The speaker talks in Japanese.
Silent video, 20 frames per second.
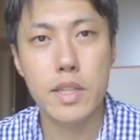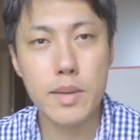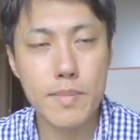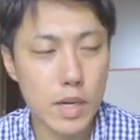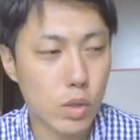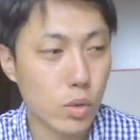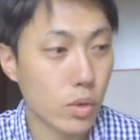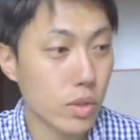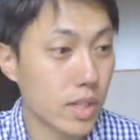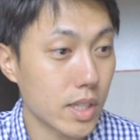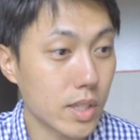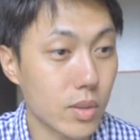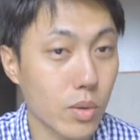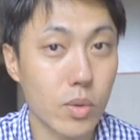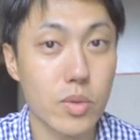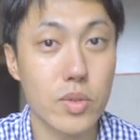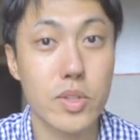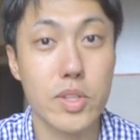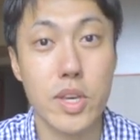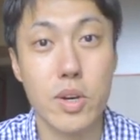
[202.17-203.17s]
で、こうやって
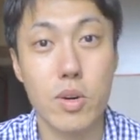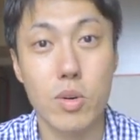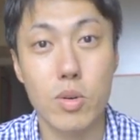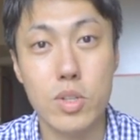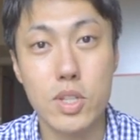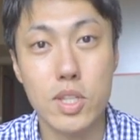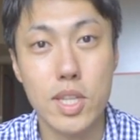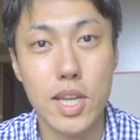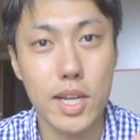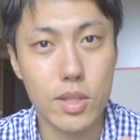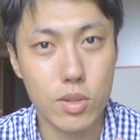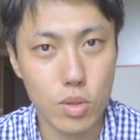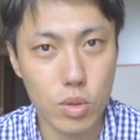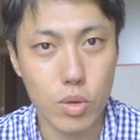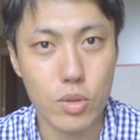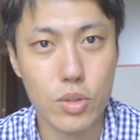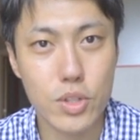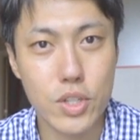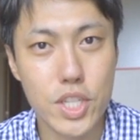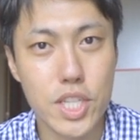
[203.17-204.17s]
同棲を
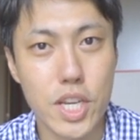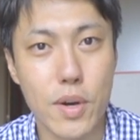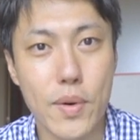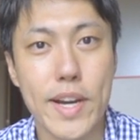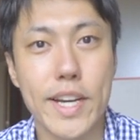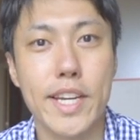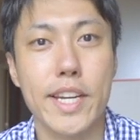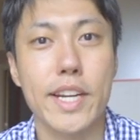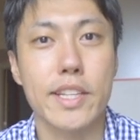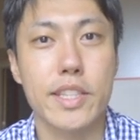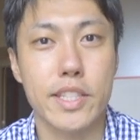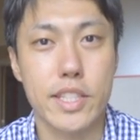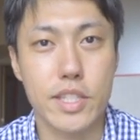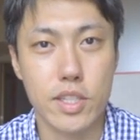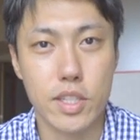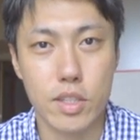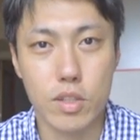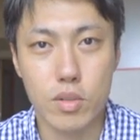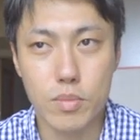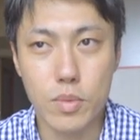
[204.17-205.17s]
スタートしたわけなんで
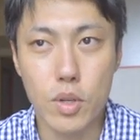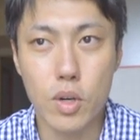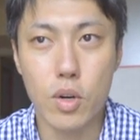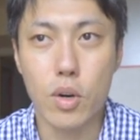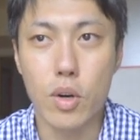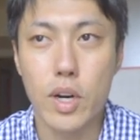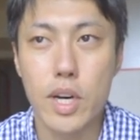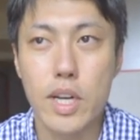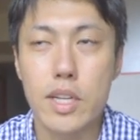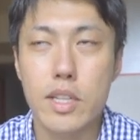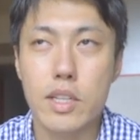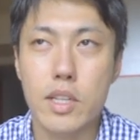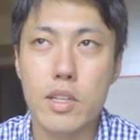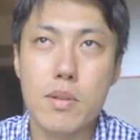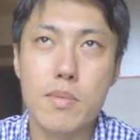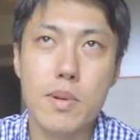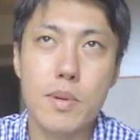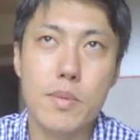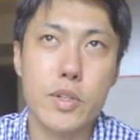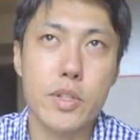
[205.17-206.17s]
すけども、
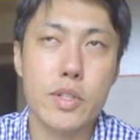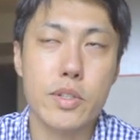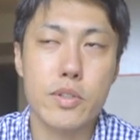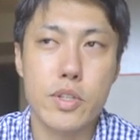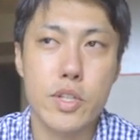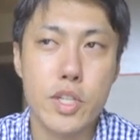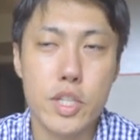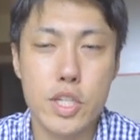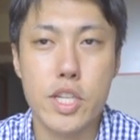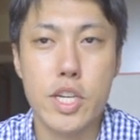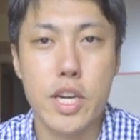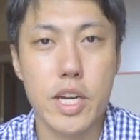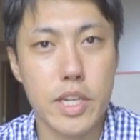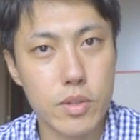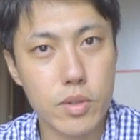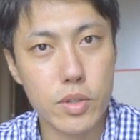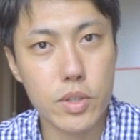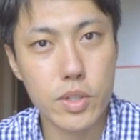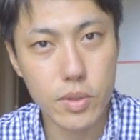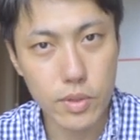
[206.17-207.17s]
例えば僕の知り
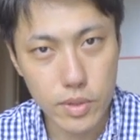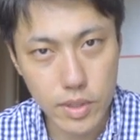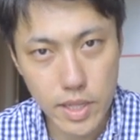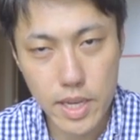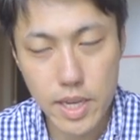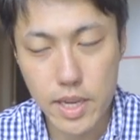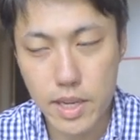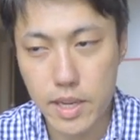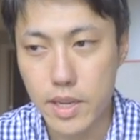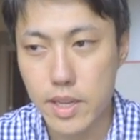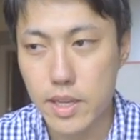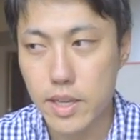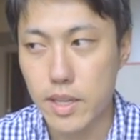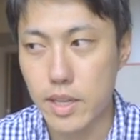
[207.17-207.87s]
合いの人で、